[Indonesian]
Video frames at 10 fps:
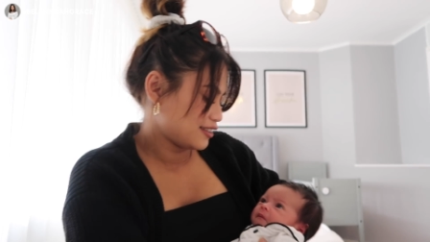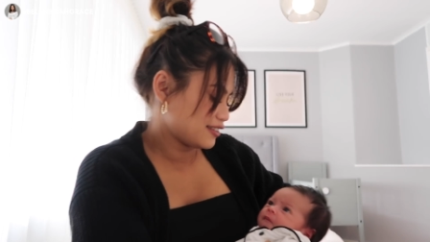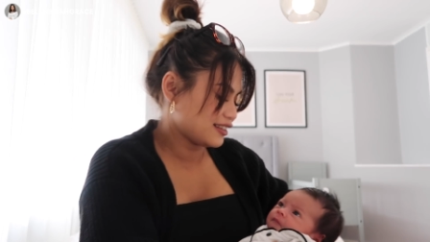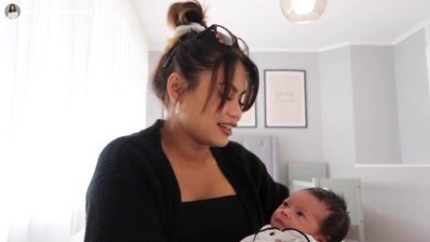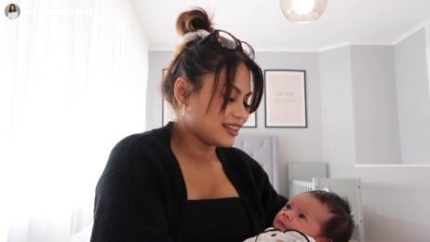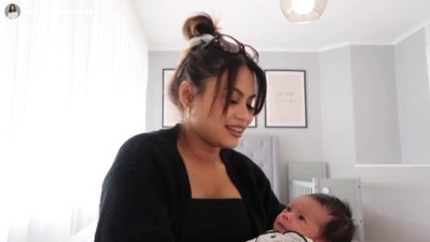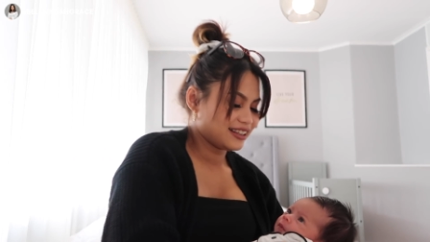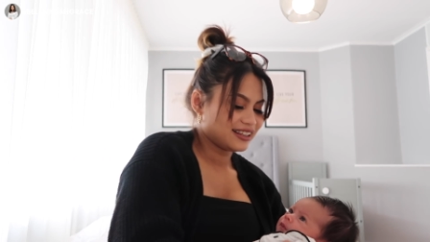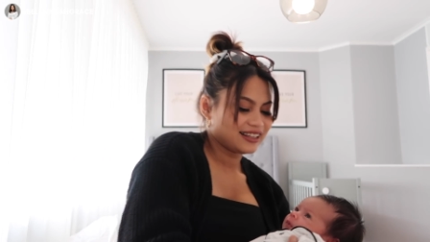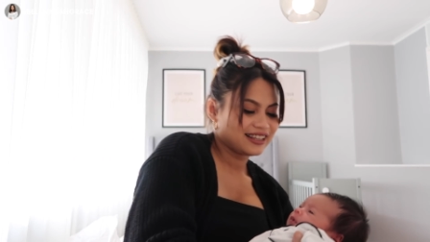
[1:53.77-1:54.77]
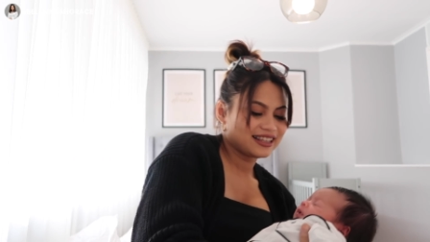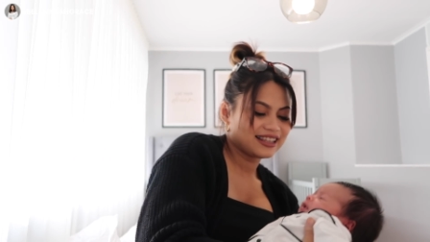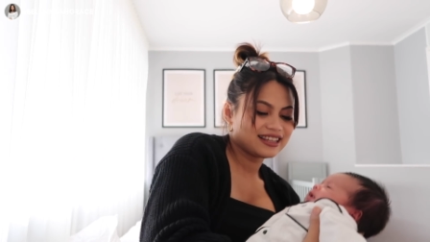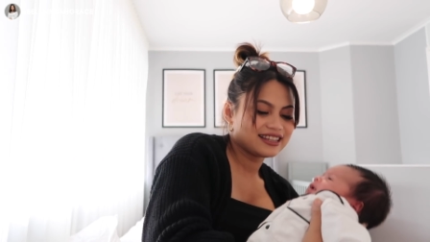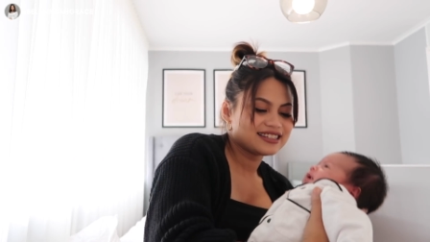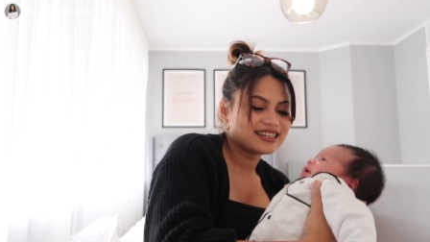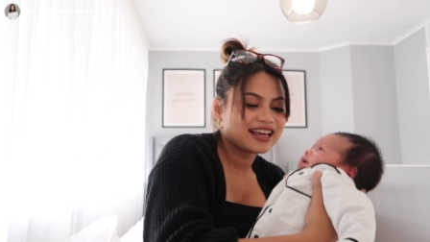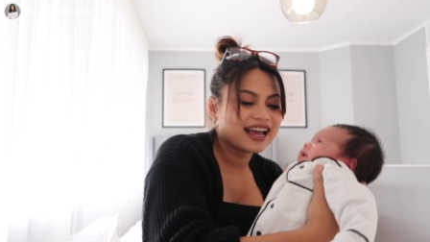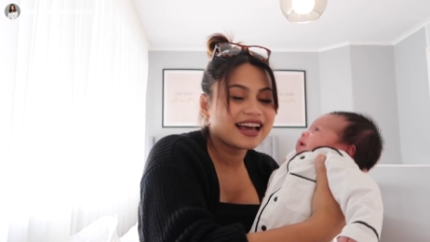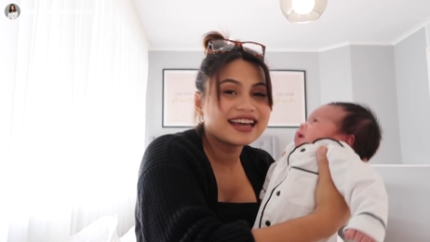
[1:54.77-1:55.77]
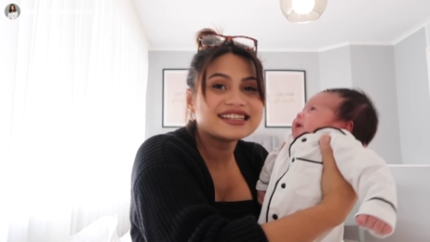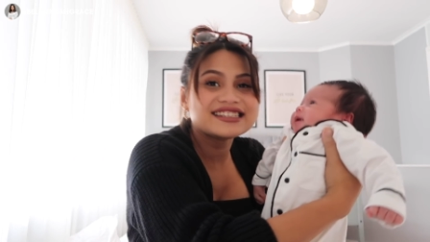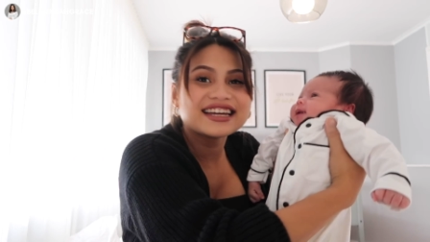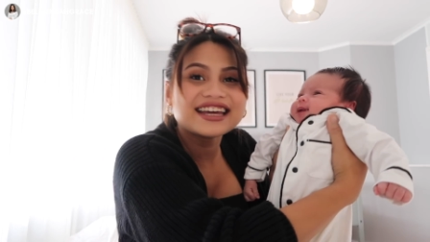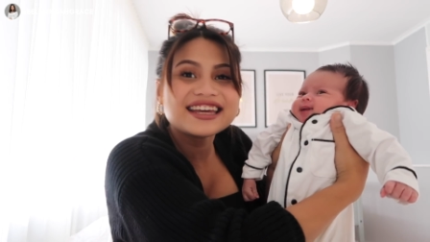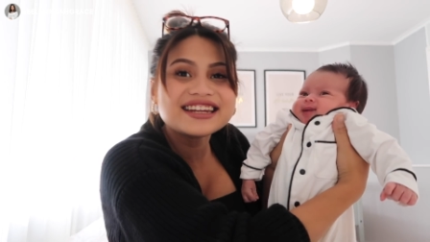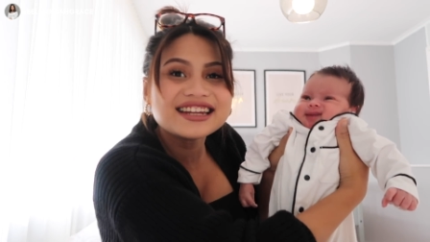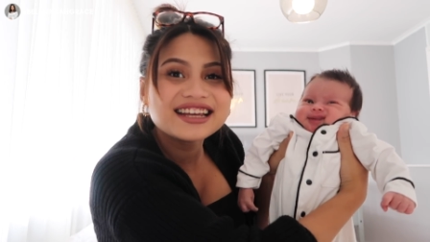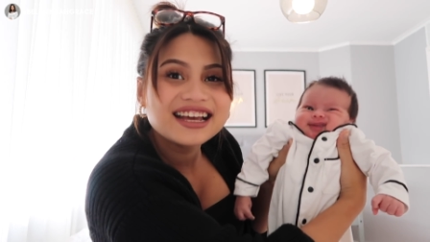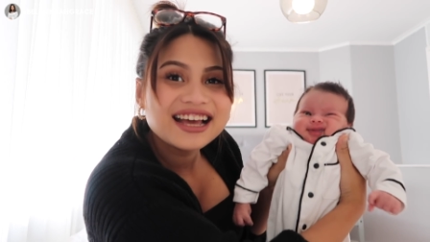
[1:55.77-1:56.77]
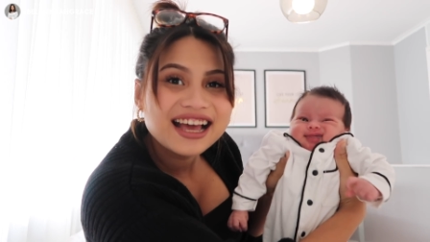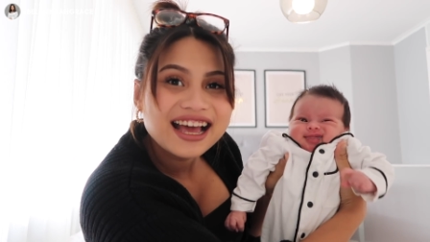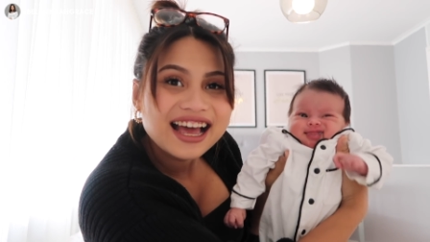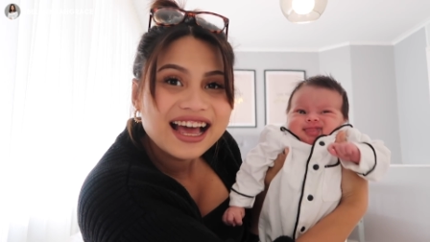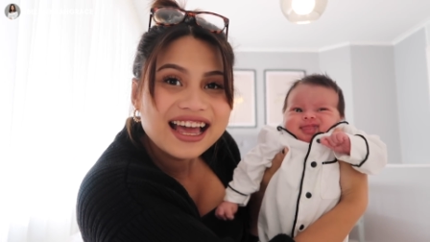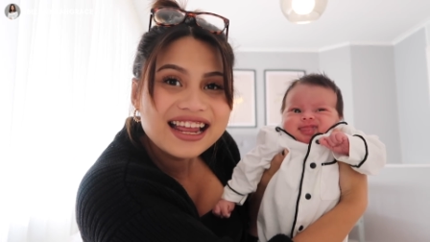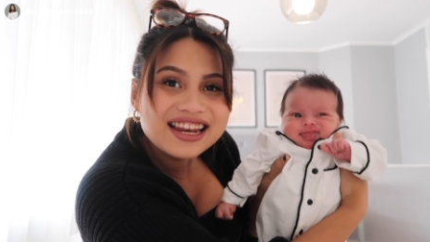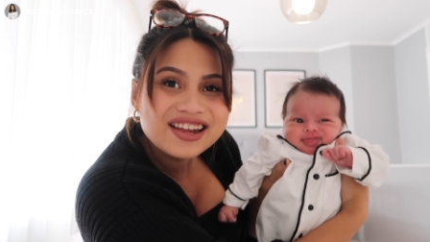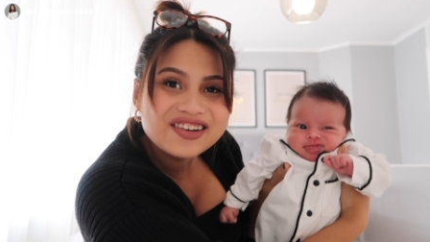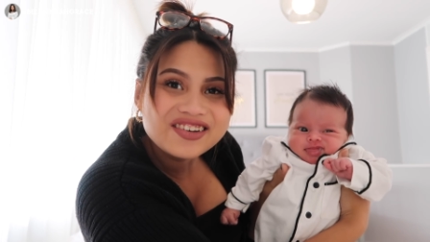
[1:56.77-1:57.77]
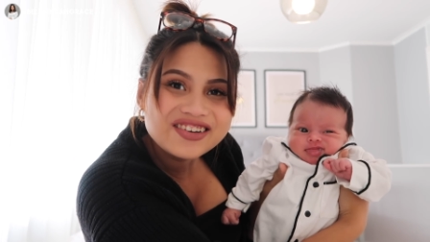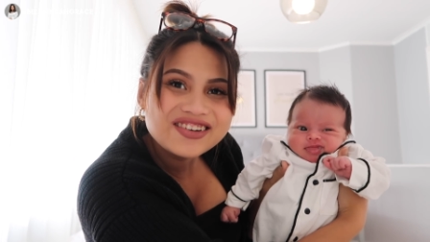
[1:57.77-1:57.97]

So, say hi Jane. Halo.